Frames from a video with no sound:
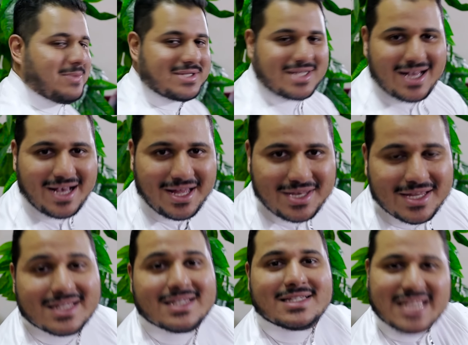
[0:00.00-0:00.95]
مساء
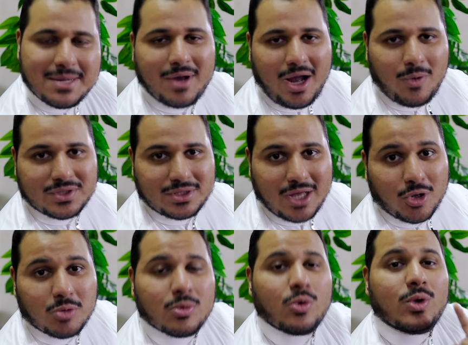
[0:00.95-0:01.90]
زي ما
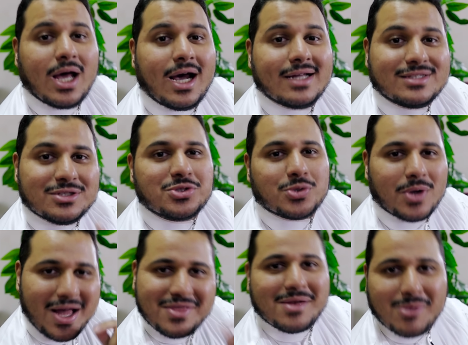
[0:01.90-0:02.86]
عودناكم ولا
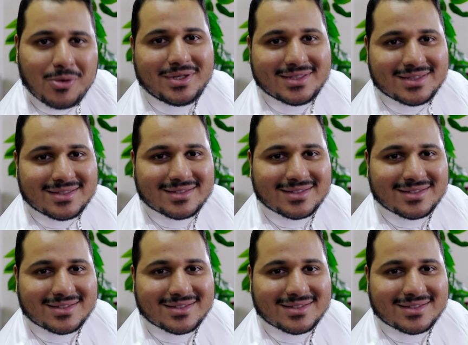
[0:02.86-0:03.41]
تنسوا هذا الموعد